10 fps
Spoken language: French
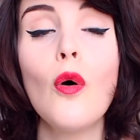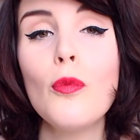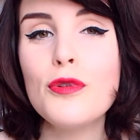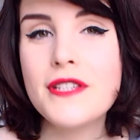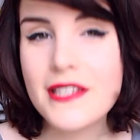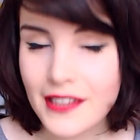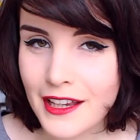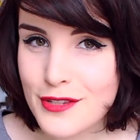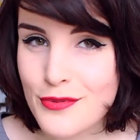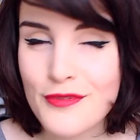On me dit
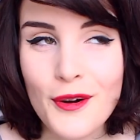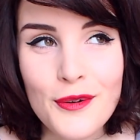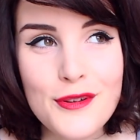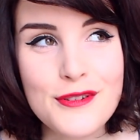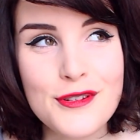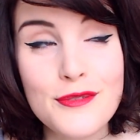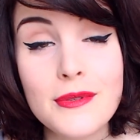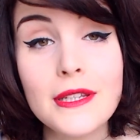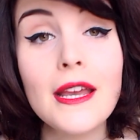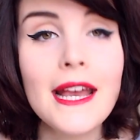très souvent que je
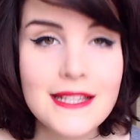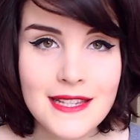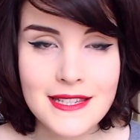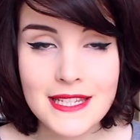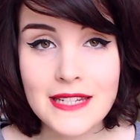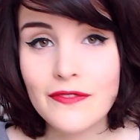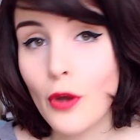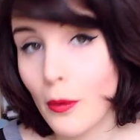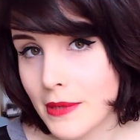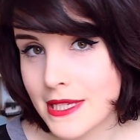suis excessive
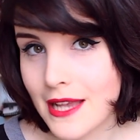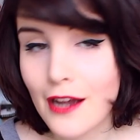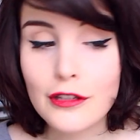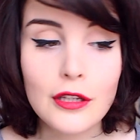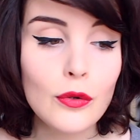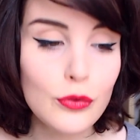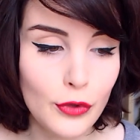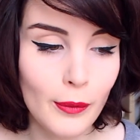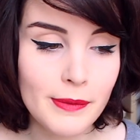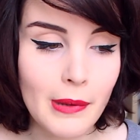dans mes actes ou
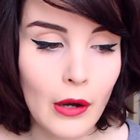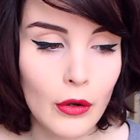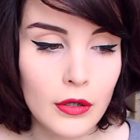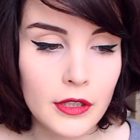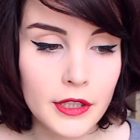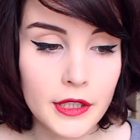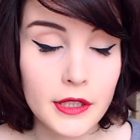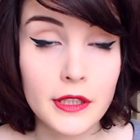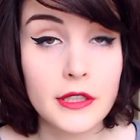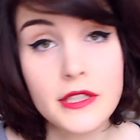dans mes paroles,
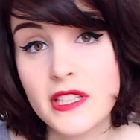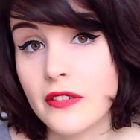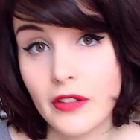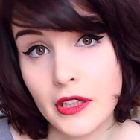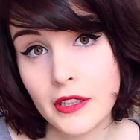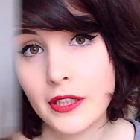et c'est vrai.